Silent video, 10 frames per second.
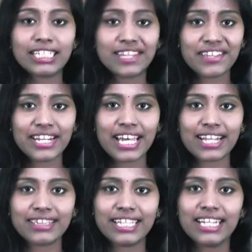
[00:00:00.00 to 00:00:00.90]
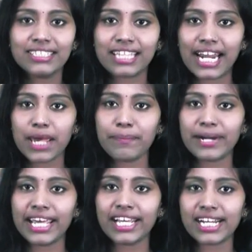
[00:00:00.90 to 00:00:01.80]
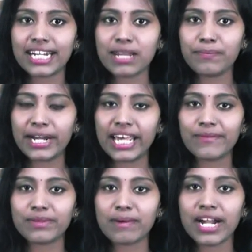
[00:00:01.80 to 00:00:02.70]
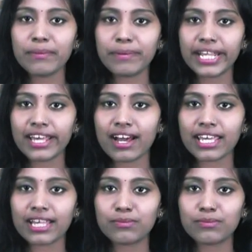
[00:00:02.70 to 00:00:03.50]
இறுதி நேரத்தில் தரைப்படை கடற்படை விமானப்படை ஆகிய